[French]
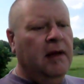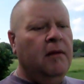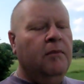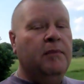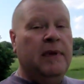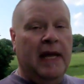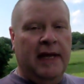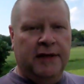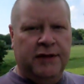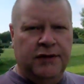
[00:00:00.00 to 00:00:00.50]

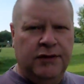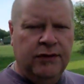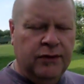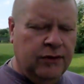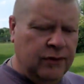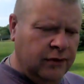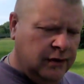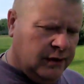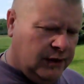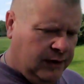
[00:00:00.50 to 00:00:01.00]
Bien
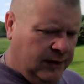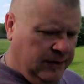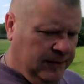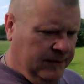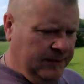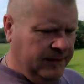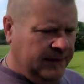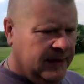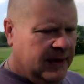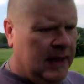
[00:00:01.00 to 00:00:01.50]
sûr,
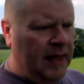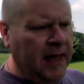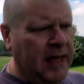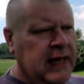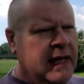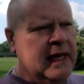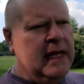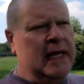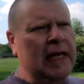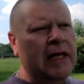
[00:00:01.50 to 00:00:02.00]

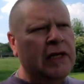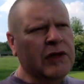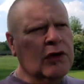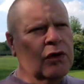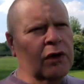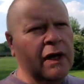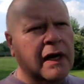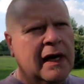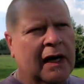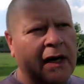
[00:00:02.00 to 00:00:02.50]
il y
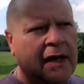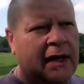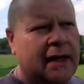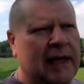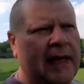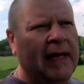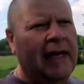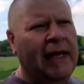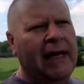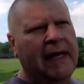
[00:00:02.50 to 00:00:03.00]
aura
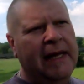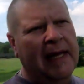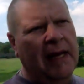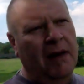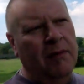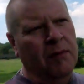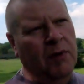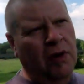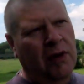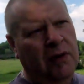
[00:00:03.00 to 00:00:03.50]

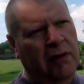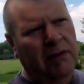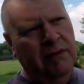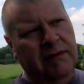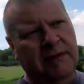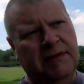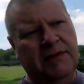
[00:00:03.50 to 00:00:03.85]
également,